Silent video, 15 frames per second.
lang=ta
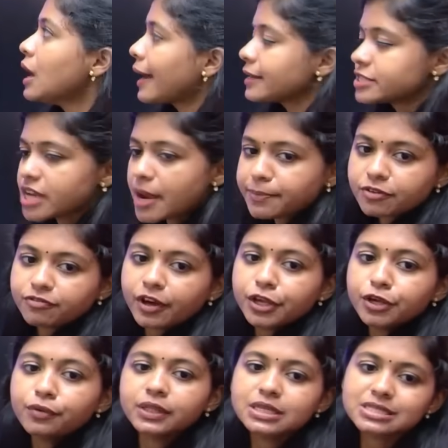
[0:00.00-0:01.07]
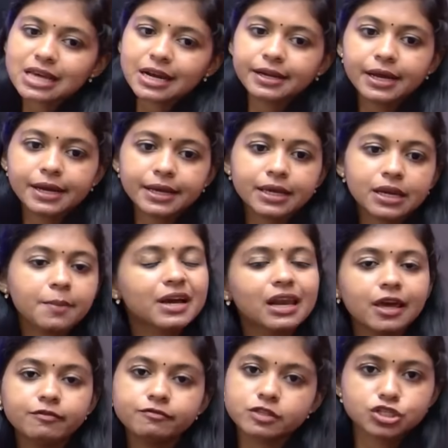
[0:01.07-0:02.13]
அண்ட் சாப்டர் ஃபைவ் வந்து சண்டே அன்னைக்கு நமக்கு
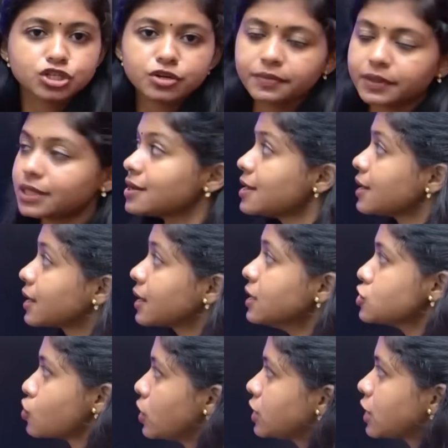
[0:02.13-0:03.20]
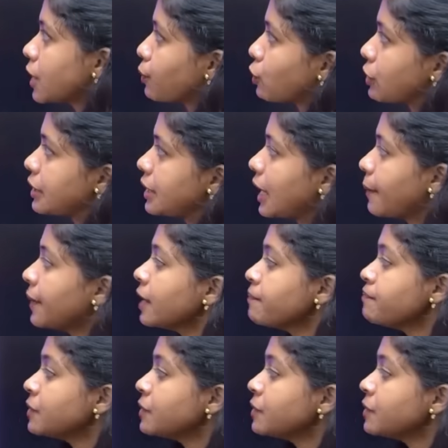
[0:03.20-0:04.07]
லைவ் செஷன் வந்து இருக்கு சொல்லித்தர போகிறோம் இதெல்லாமே